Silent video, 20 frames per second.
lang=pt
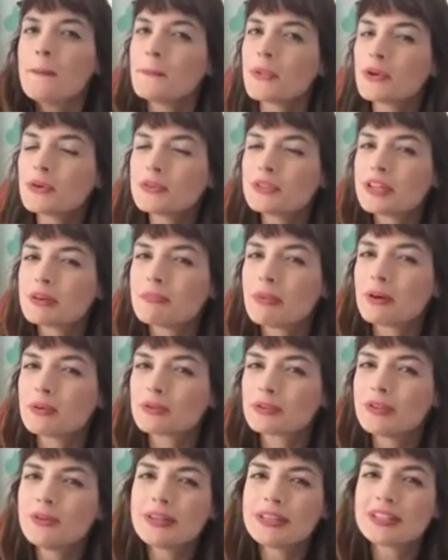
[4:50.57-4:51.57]
para os
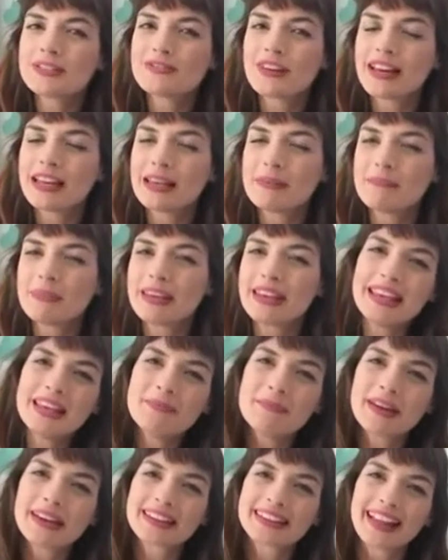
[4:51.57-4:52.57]
irmãos Luiz Felipe
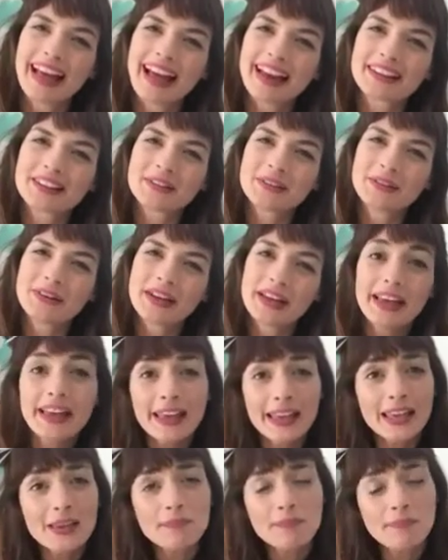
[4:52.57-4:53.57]
e Bernardo
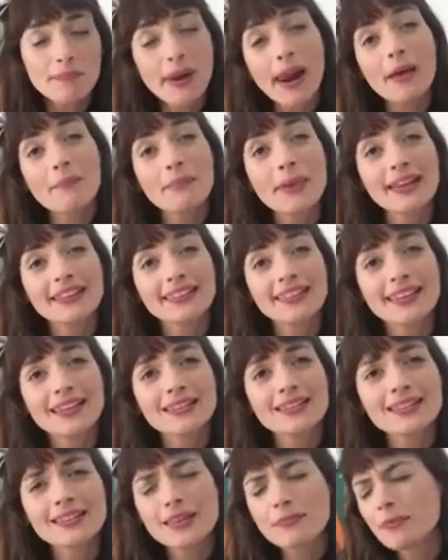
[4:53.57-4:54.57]
e para
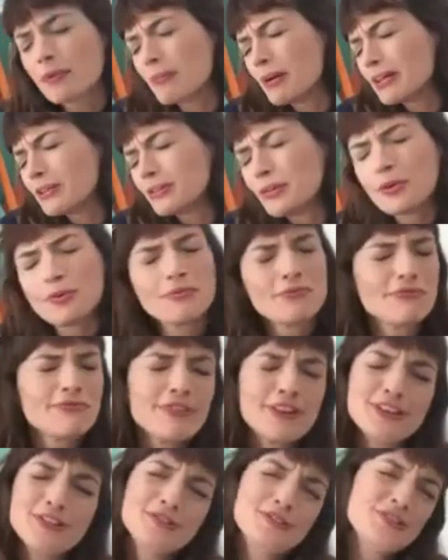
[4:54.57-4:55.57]
Beatriz que me mandou um
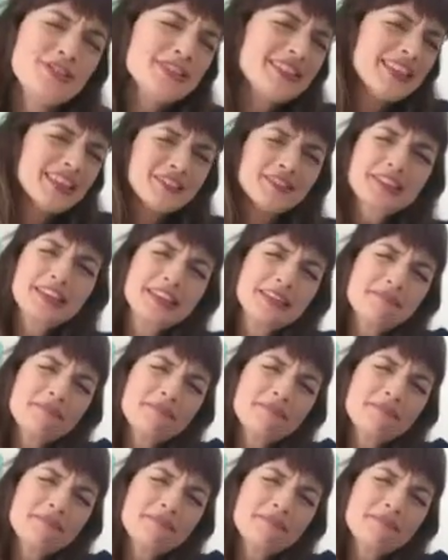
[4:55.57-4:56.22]
vídeo dizendo